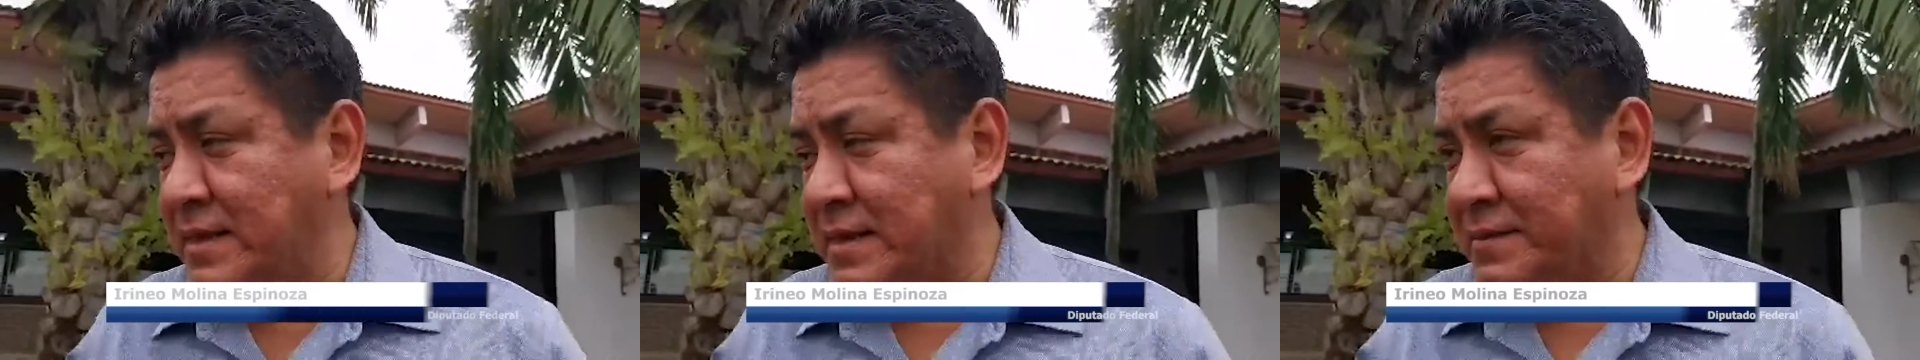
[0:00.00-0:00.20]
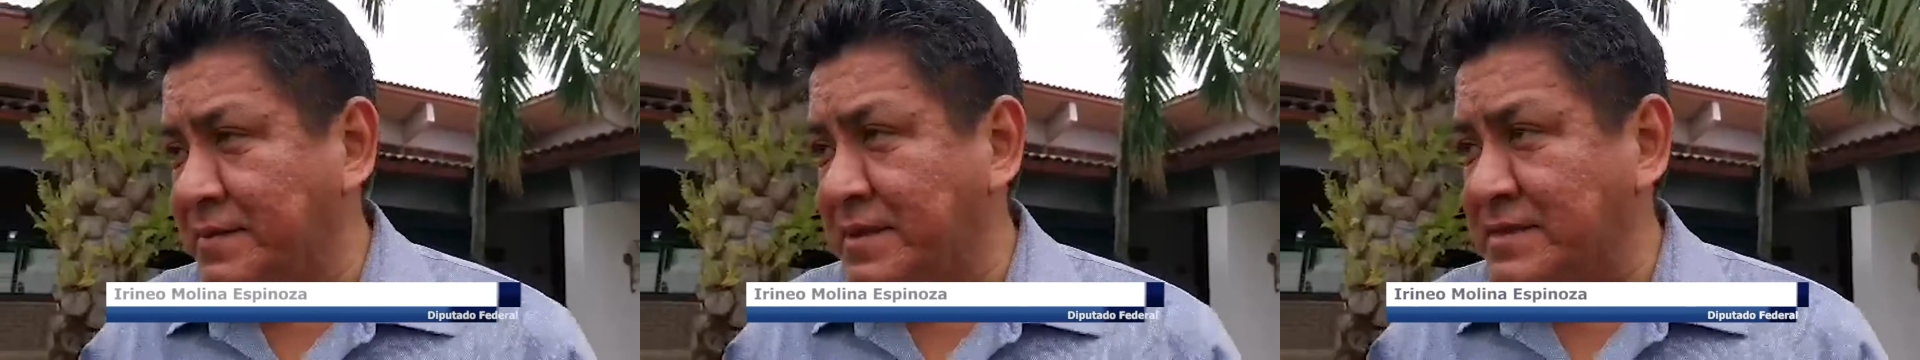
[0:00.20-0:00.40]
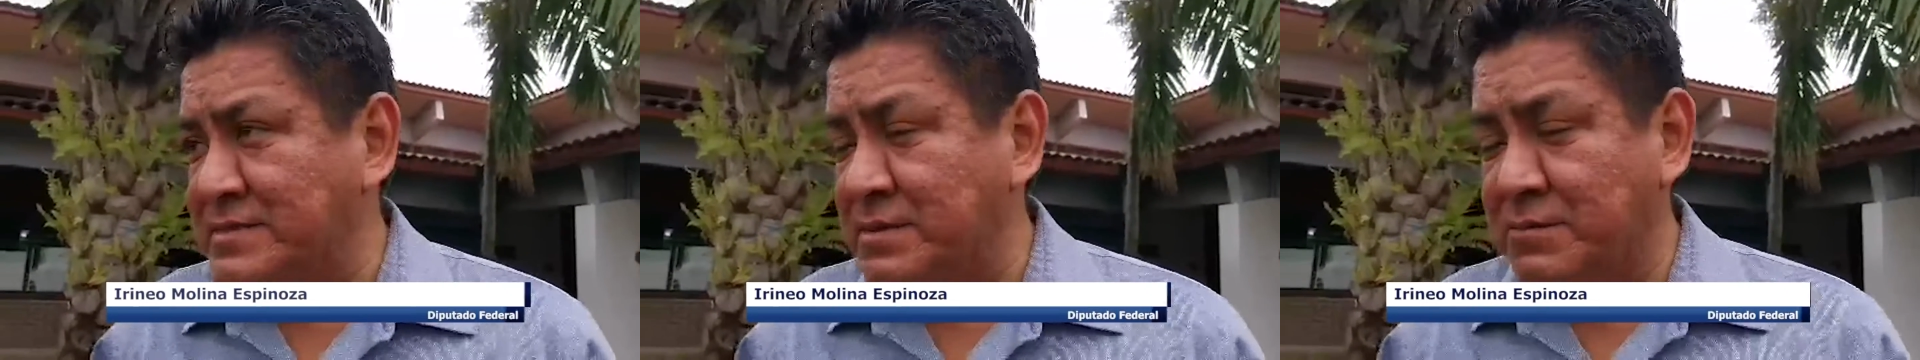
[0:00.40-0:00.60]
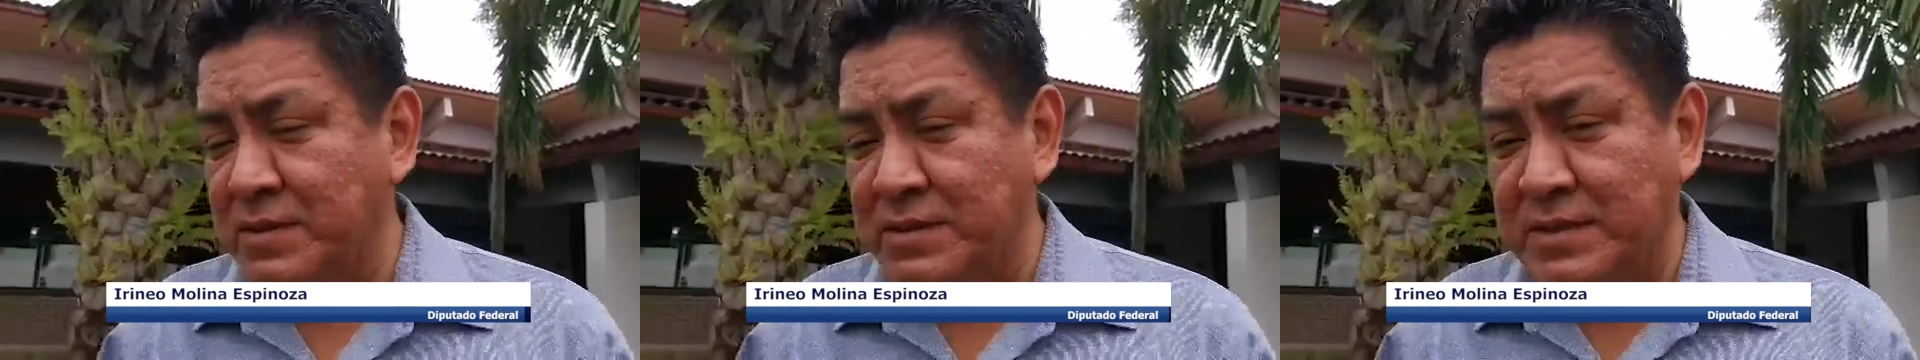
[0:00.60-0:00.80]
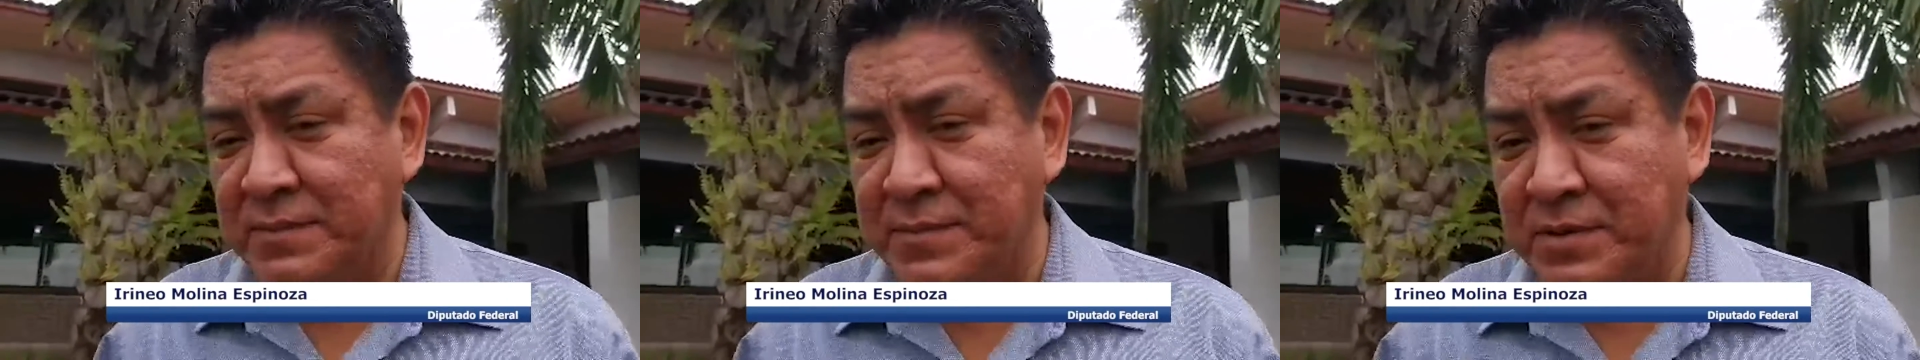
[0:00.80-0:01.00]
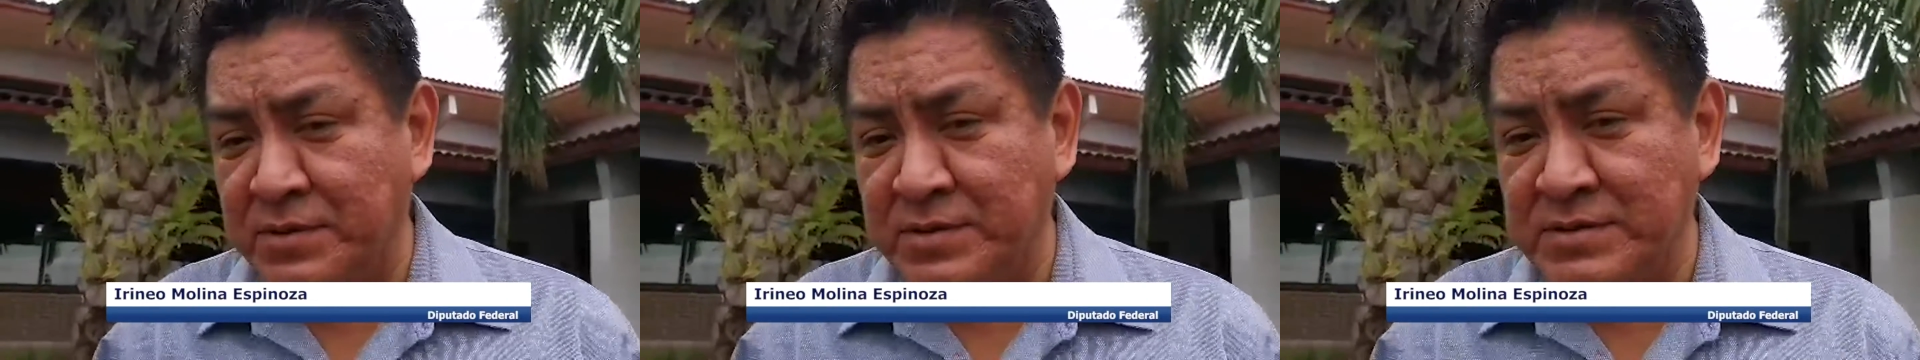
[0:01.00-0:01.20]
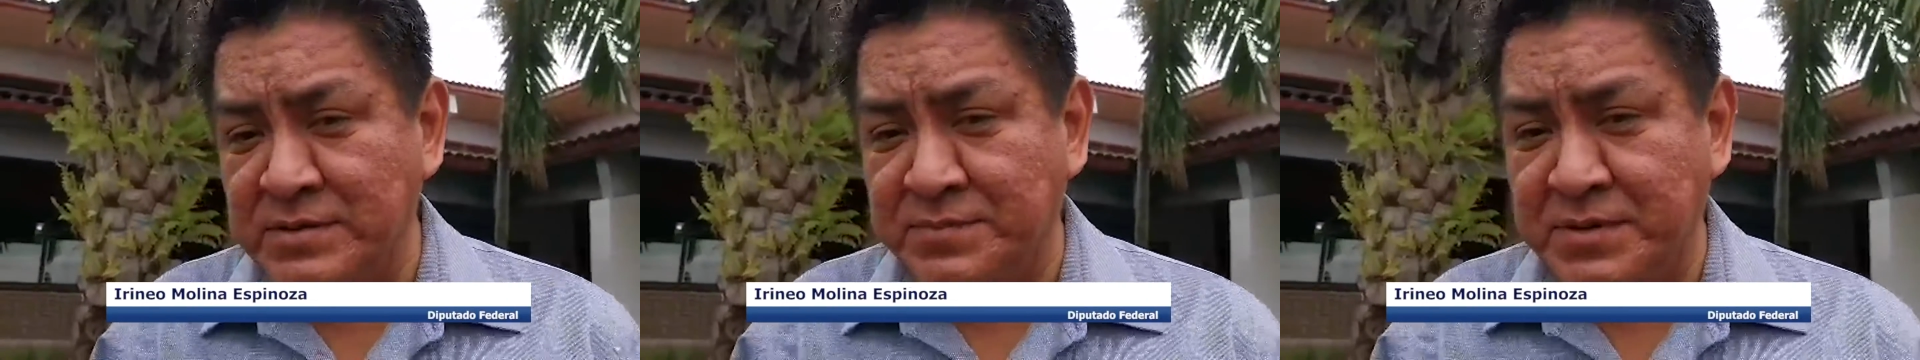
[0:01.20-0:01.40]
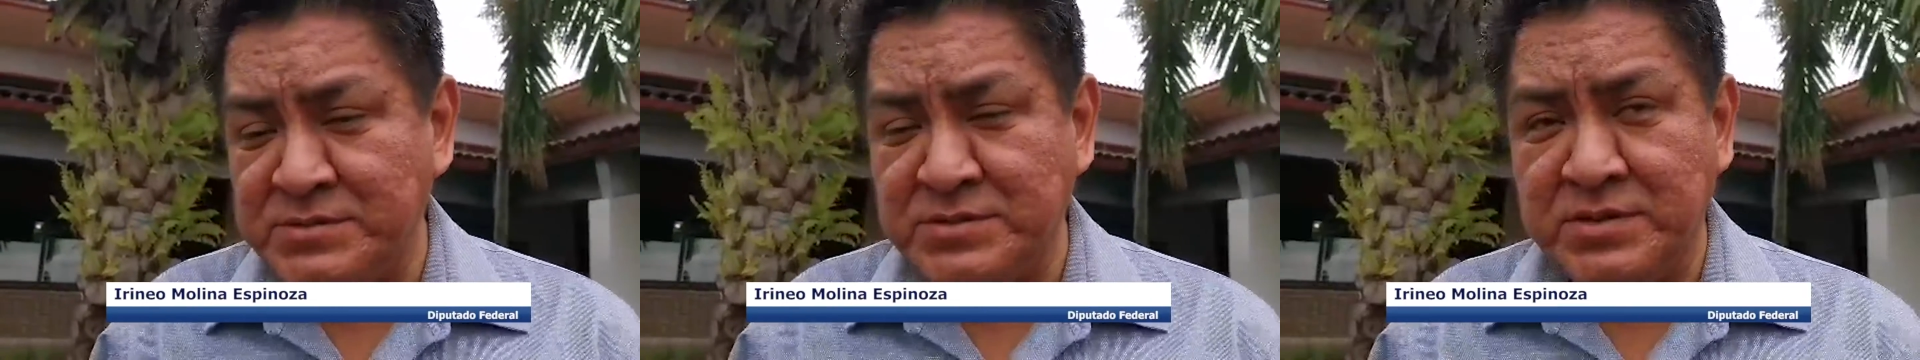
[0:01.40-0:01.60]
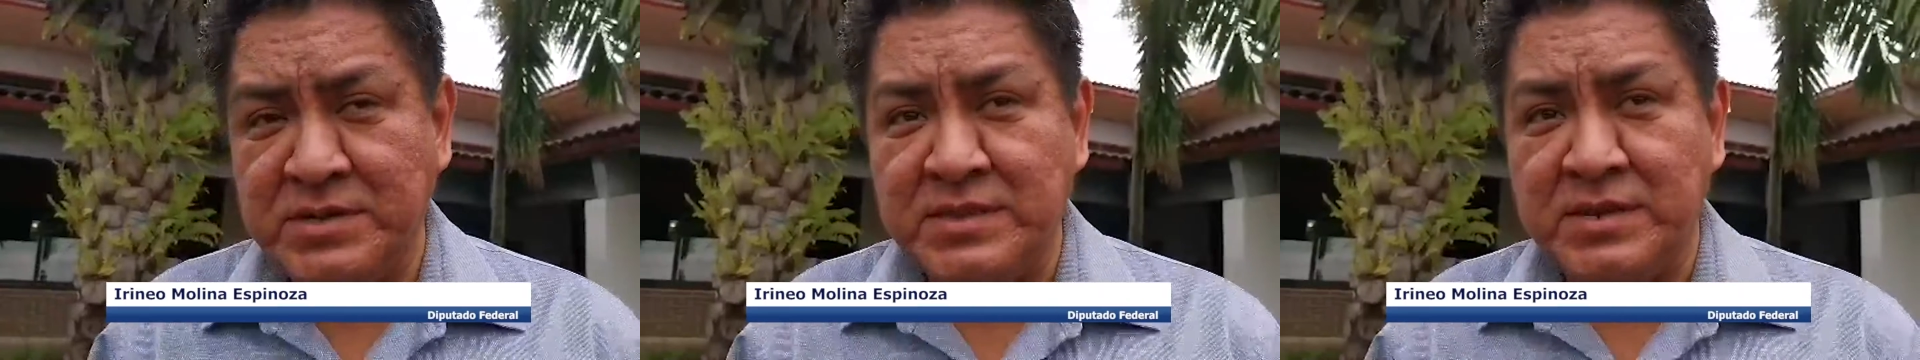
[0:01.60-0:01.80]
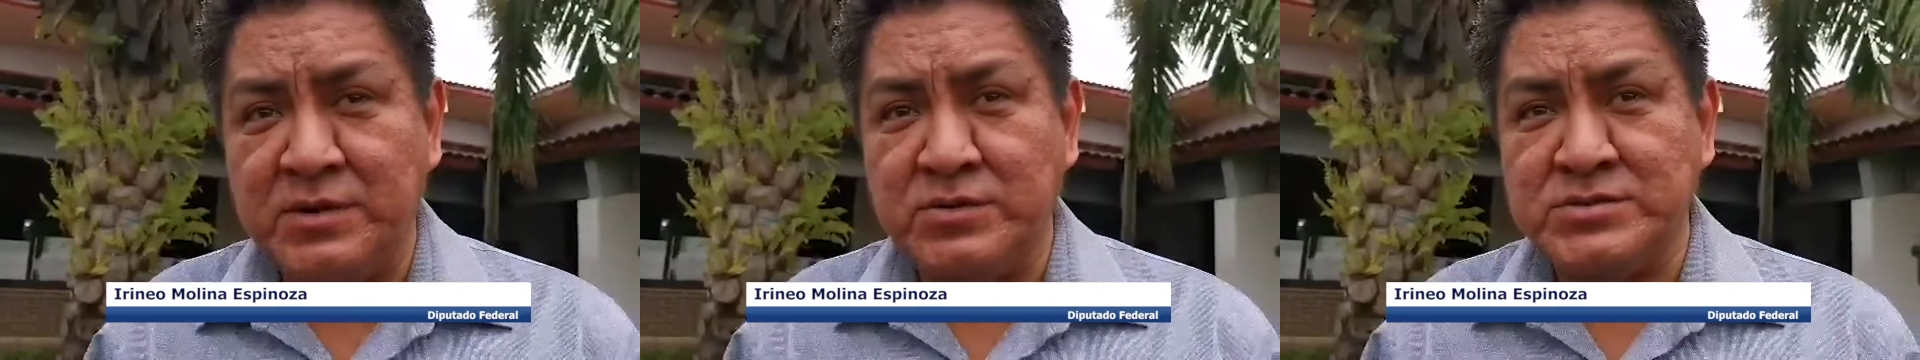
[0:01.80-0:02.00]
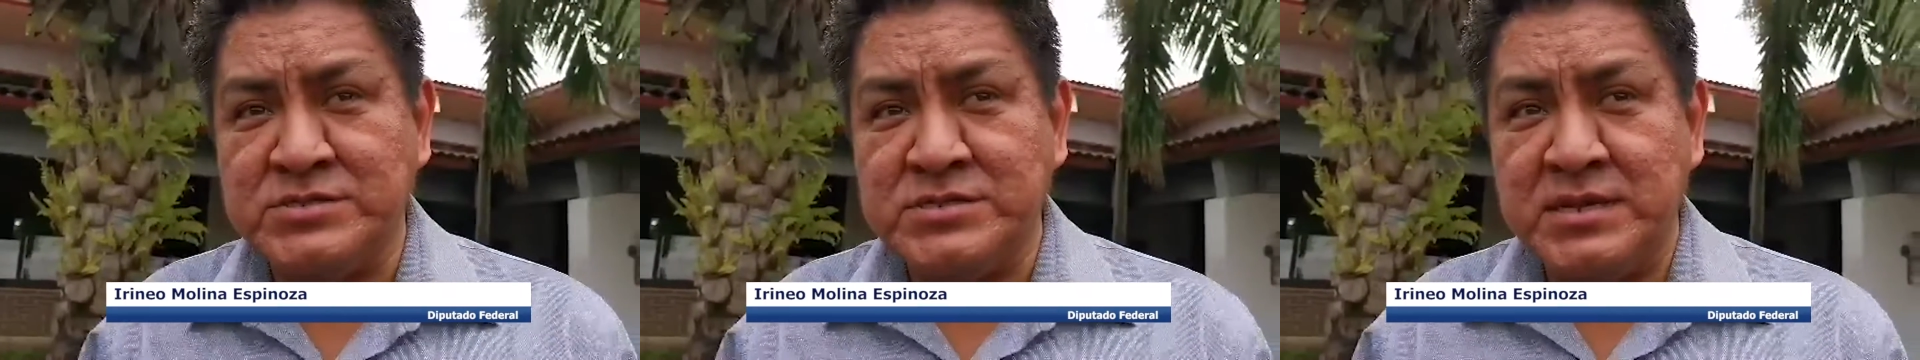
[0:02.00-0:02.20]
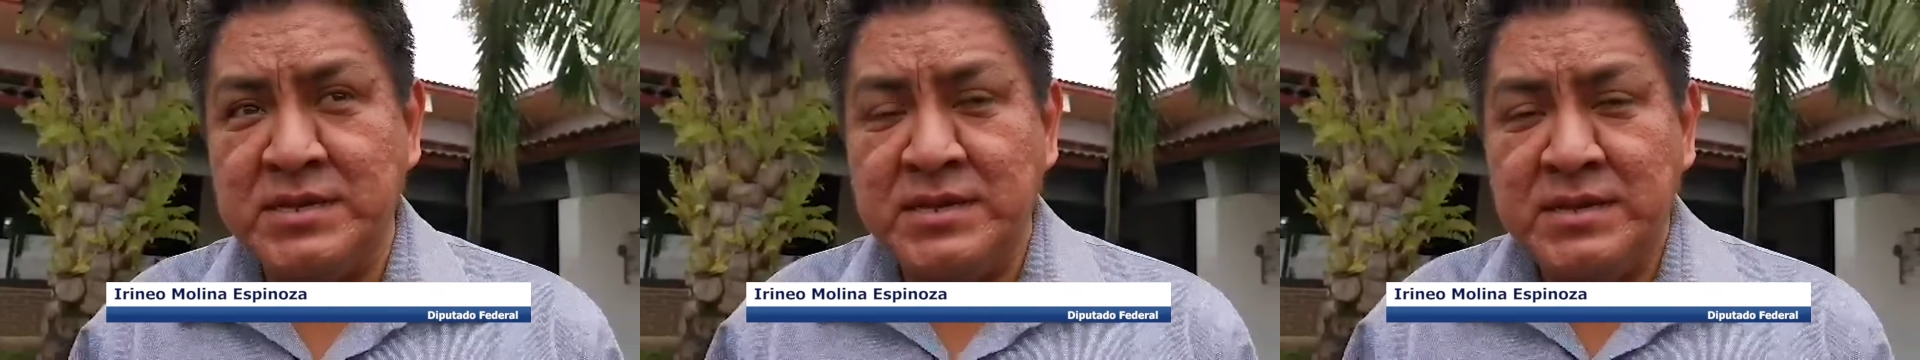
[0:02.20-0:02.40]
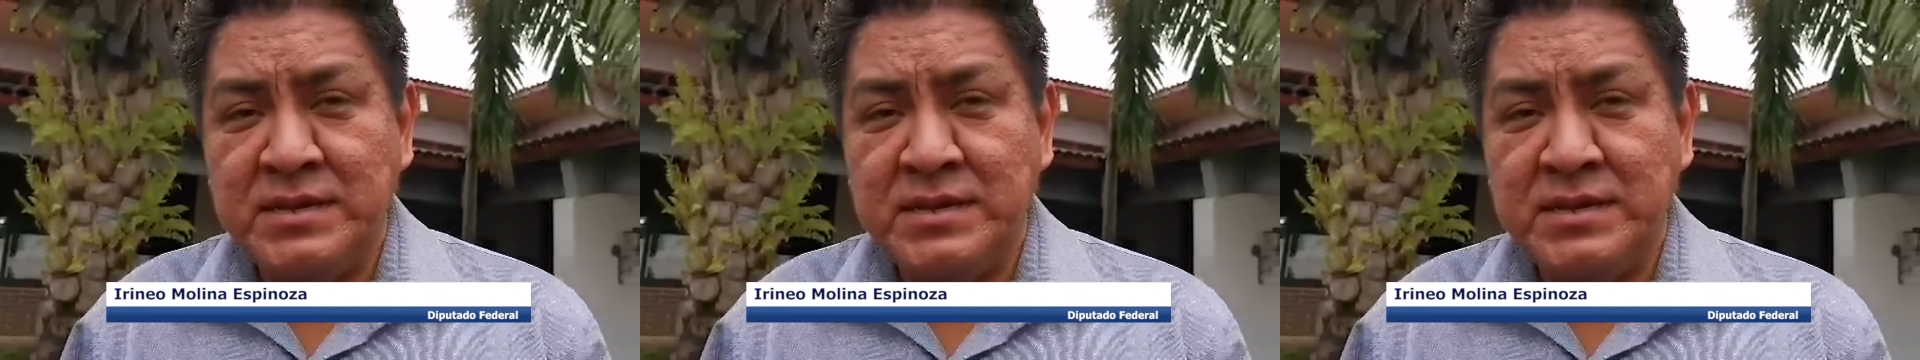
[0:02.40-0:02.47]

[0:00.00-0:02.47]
arriba de 50 millones de pesos entre los,